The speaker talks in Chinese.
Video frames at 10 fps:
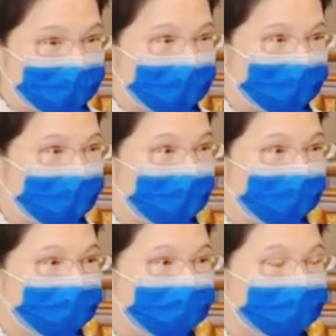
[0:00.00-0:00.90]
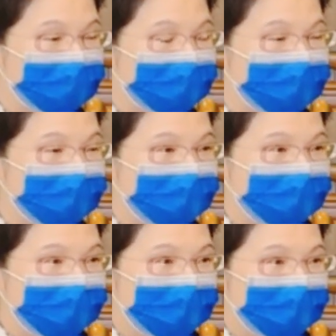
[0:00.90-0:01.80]
没，没有人会唱黄
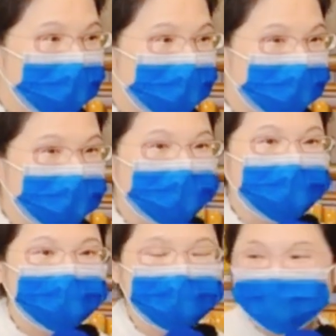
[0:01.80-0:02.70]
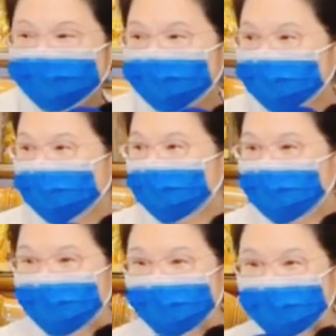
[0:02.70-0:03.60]
梅调。好，那这样白完了，白完了。